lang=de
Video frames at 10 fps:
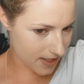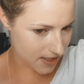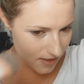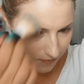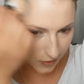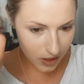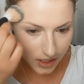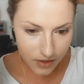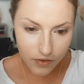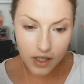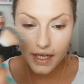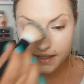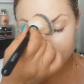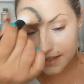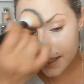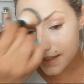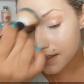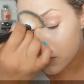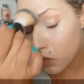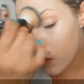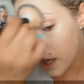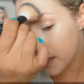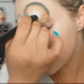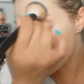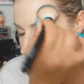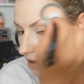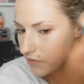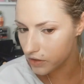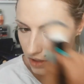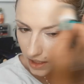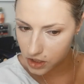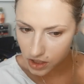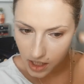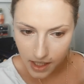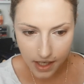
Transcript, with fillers: Es ist wirklich für kleines Geld so eine tolle Foundation.